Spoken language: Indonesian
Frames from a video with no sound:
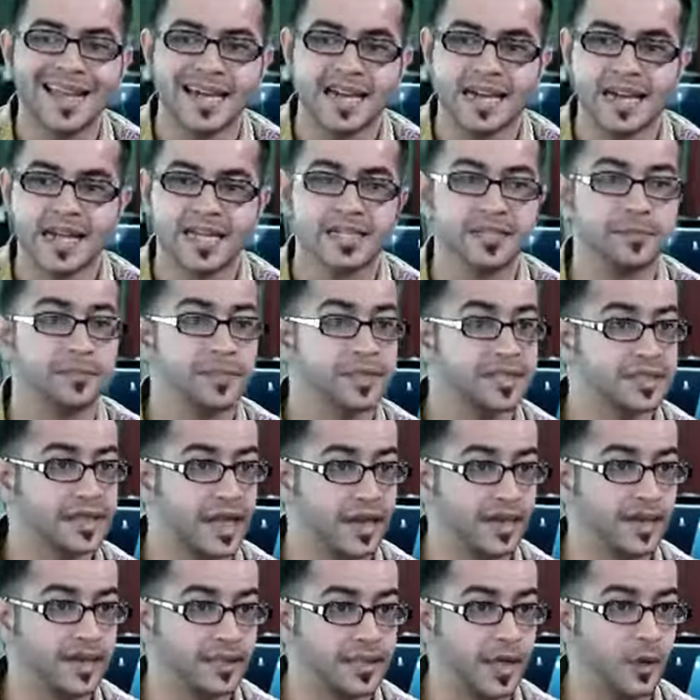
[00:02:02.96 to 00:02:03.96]
range
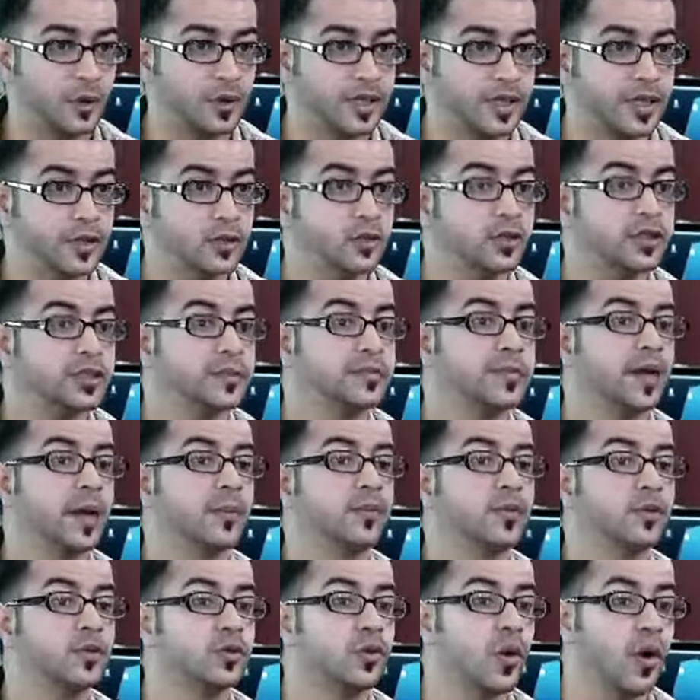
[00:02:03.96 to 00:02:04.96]
besarnya tahun ini itu
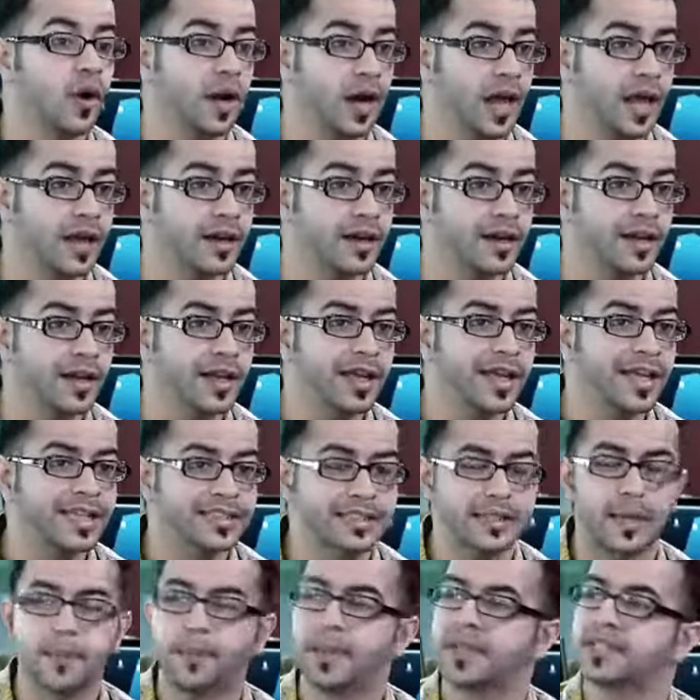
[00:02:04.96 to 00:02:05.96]
90 dolar
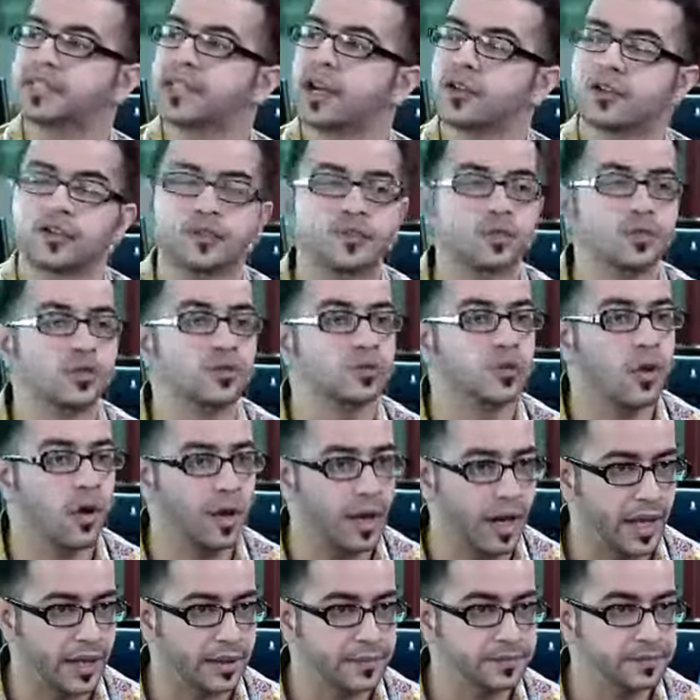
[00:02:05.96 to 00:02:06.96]
sampai 110
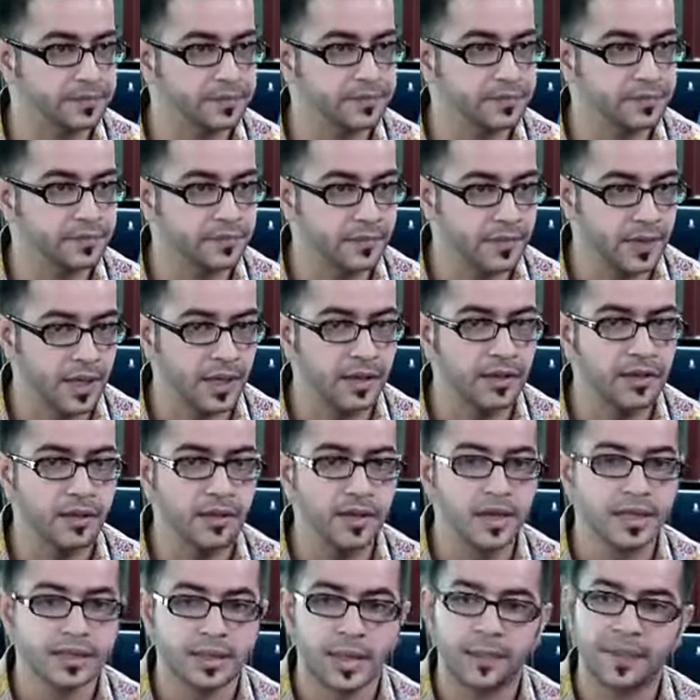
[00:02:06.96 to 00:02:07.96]
dolar ya.
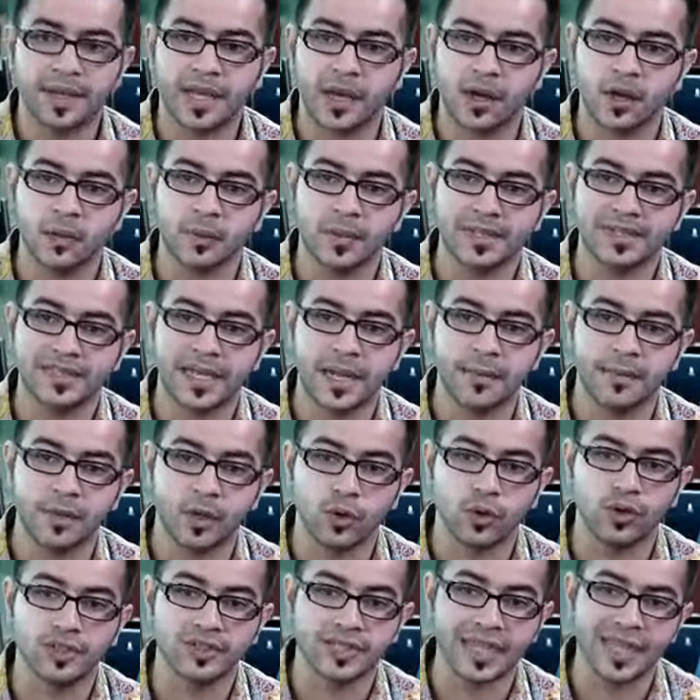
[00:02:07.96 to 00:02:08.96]
Tapi kalau misalnya
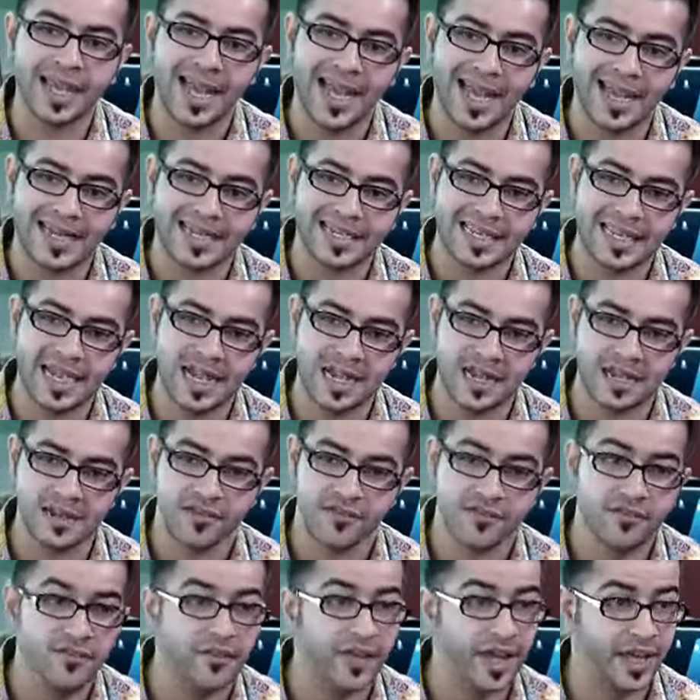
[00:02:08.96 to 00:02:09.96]
menurut saya
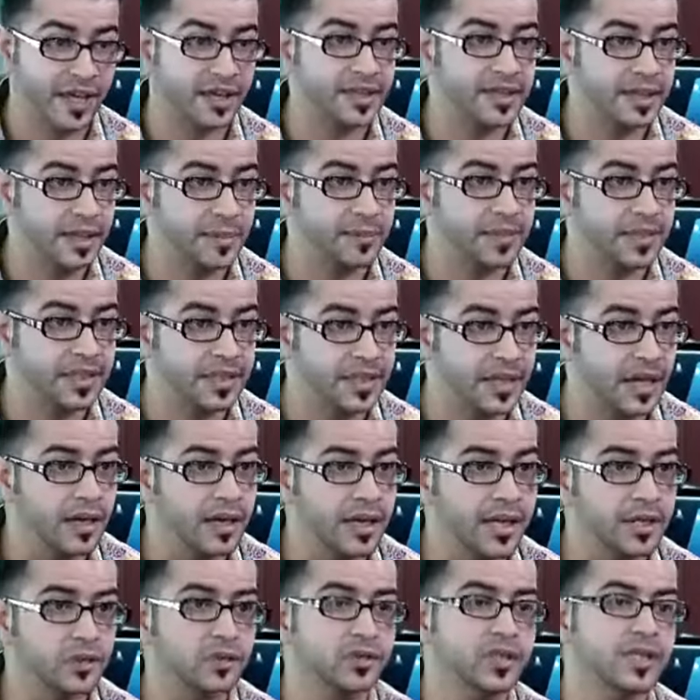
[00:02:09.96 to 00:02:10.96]
harga fairnya
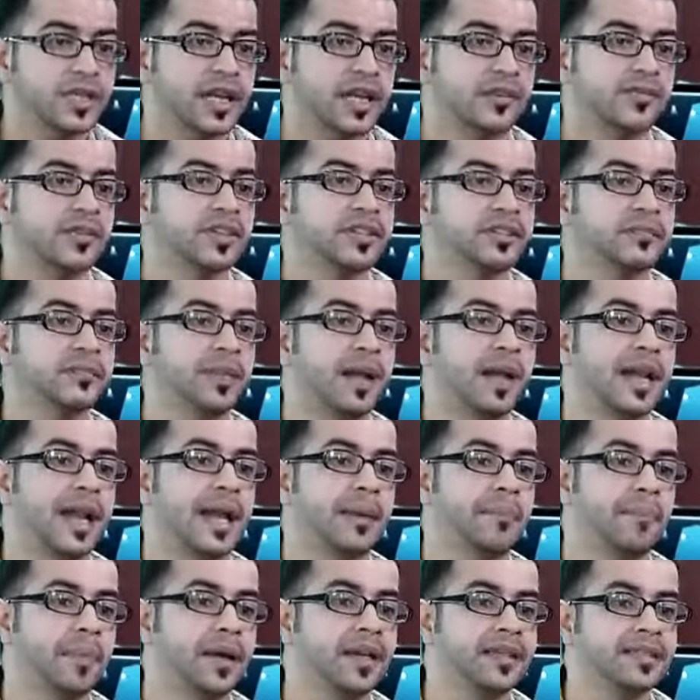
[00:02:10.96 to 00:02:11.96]
minyak itu di level
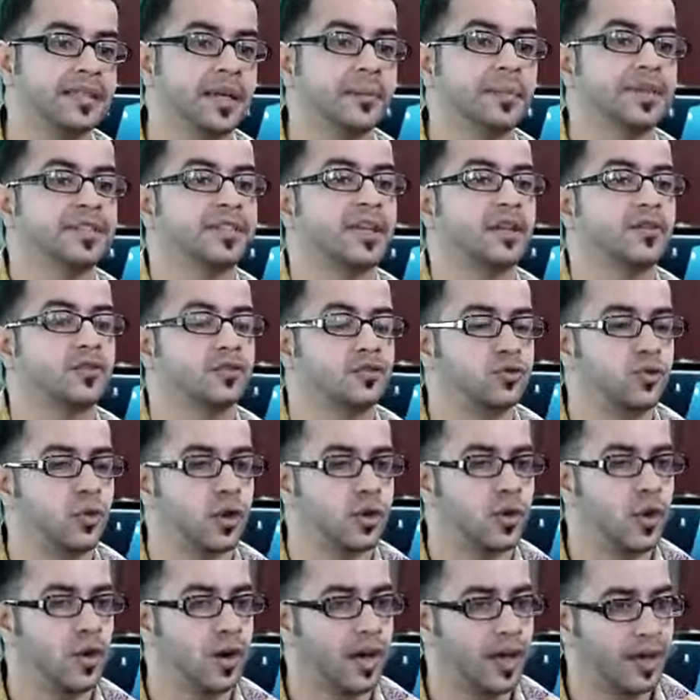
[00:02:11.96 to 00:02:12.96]
98 sampai
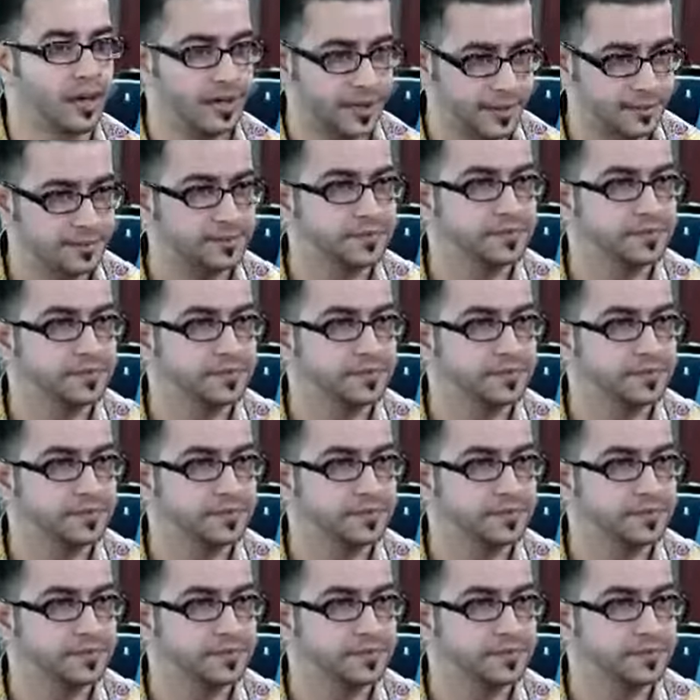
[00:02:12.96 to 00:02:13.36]
102 dolar ya.